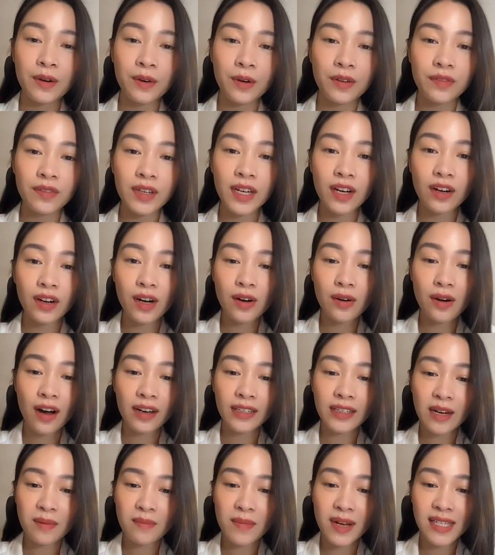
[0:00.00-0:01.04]
Quý vị có câu hỏi
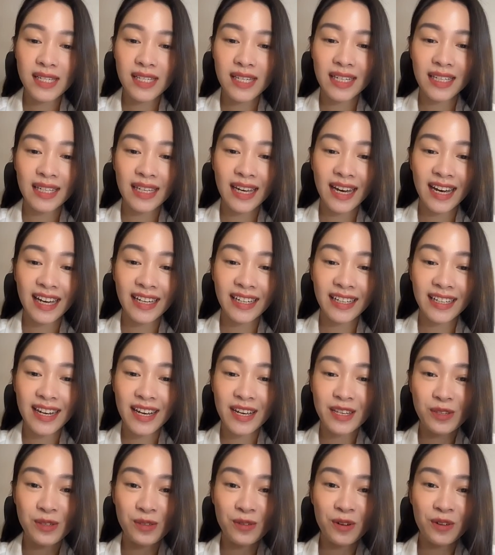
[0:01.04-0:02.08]
thắc mắc gì thì hãy
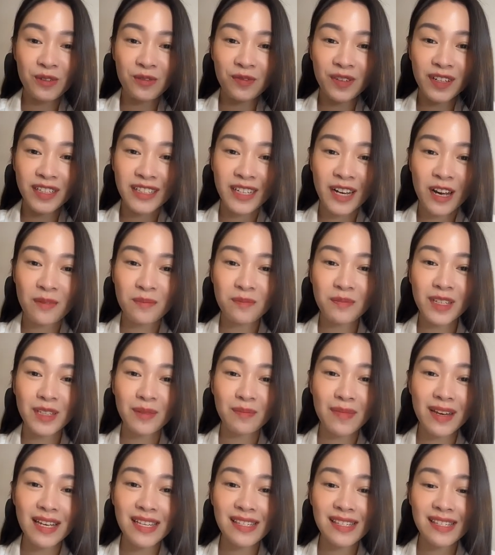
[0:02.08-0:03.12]
để xuống phần
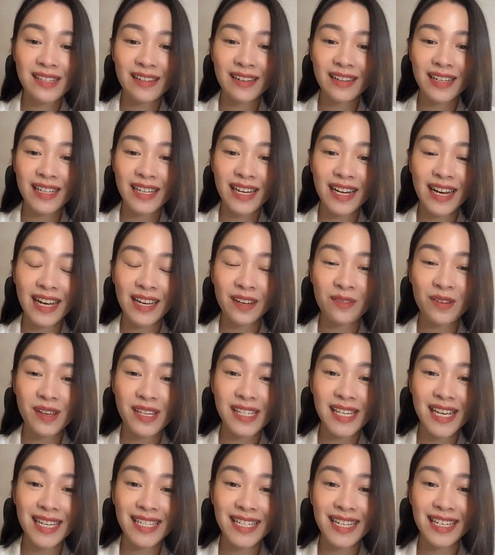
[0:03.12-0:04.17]
comment bên dưới nhé. Hạnh Quyên
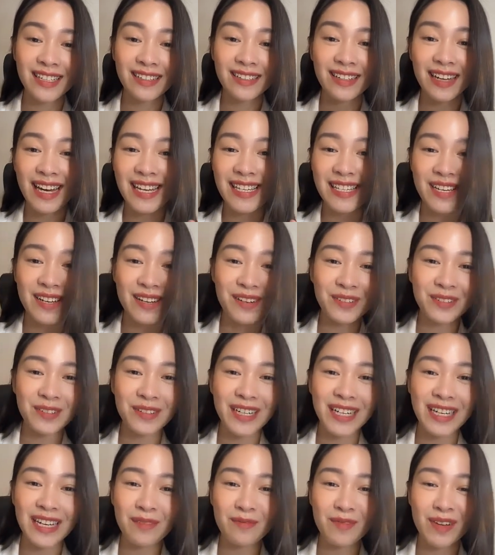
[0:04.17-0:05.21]
sẽ trả lời ngay sau
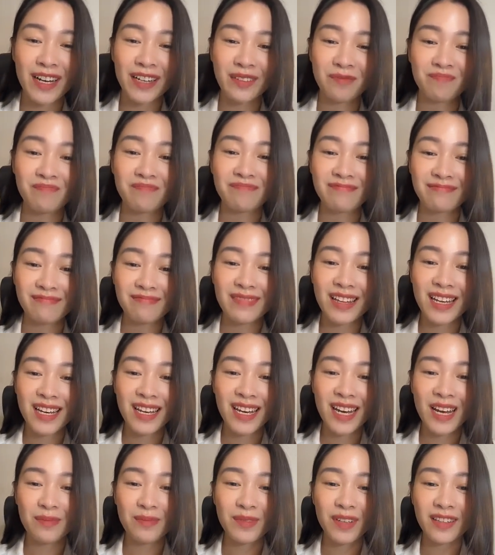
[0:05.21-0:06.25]
khi mà
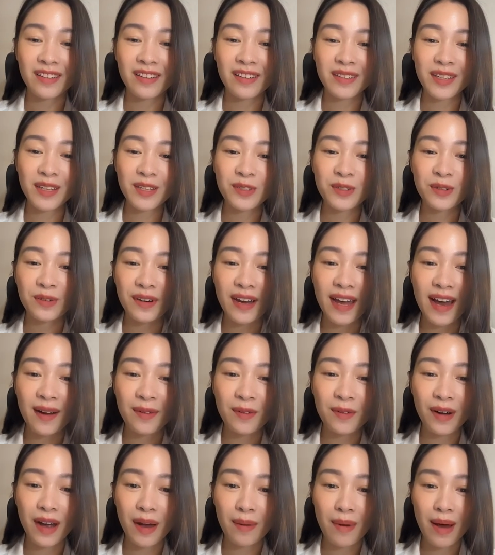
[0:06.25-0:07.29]
cập nhật thời tiết chủ đạo
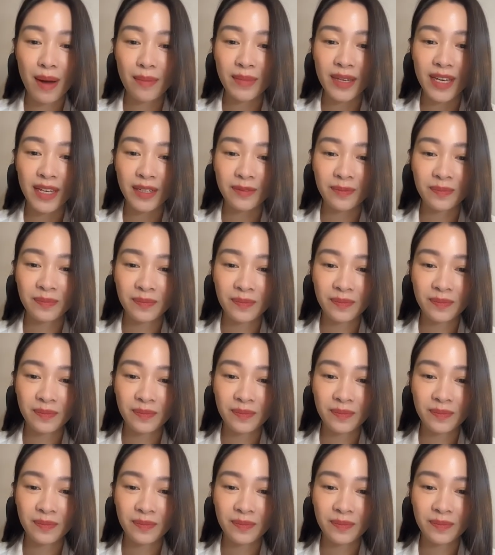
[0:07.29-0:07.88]
của cả ba miền.